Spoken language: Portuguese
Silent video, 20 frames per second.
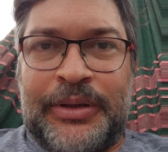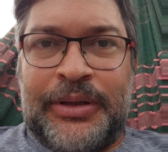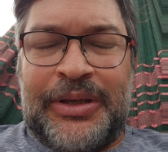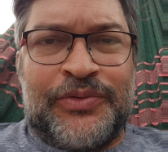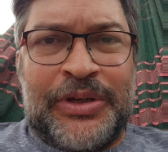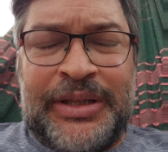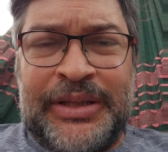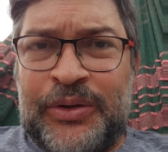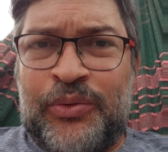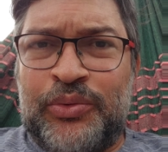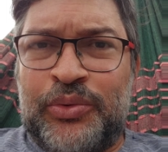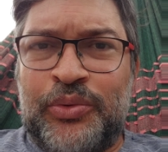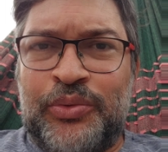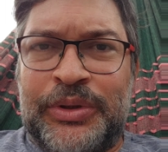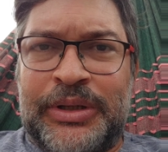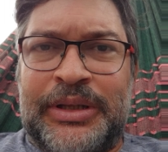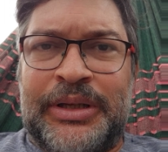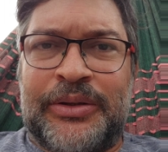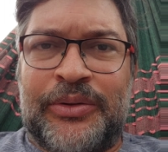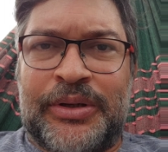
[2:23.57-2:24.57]
Isso além da
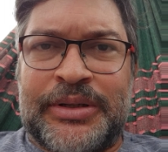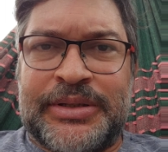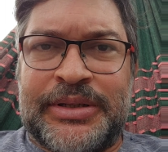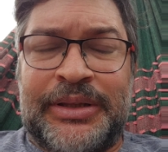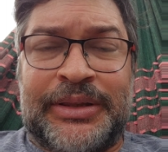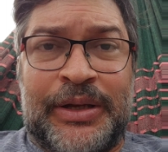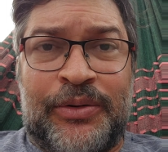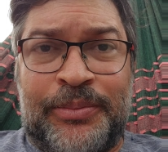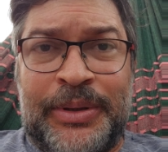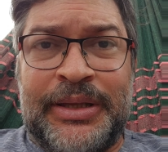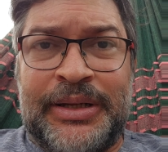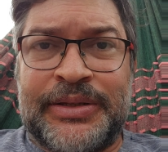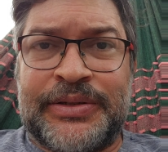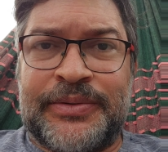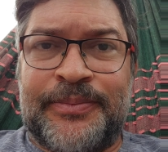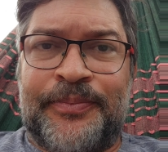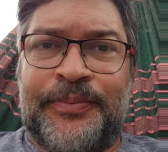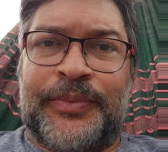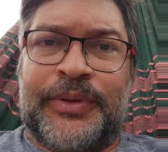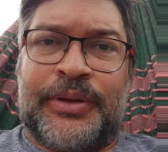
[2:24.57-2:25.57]
cultura, né? Nós em
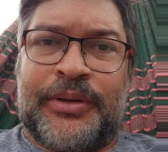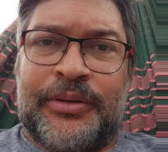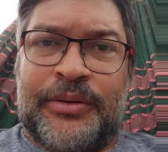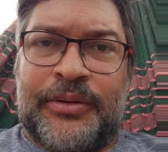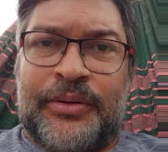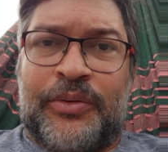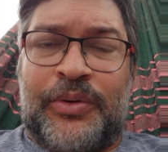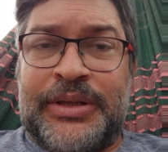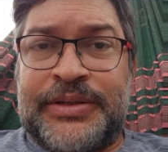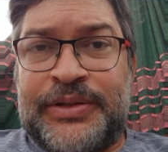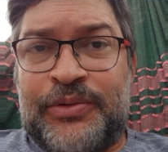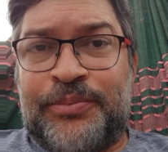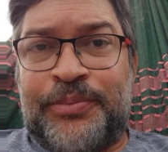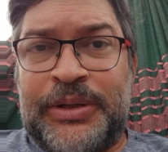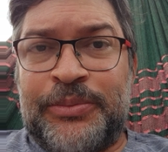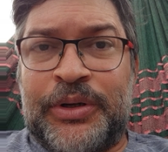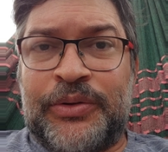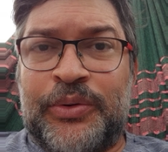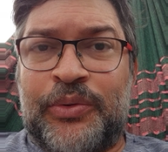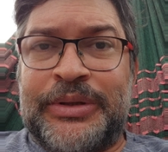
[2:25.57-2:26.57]
Taiobeiras conheci um
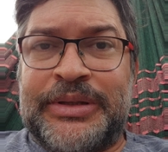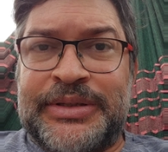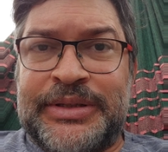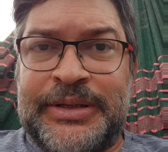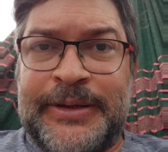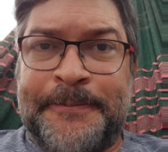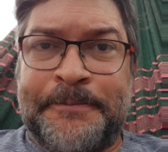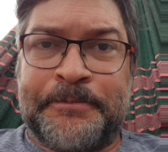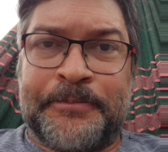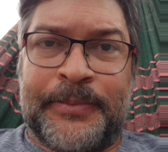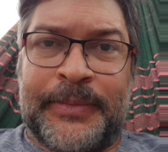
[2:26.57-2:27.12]
primo que eu não conhecia,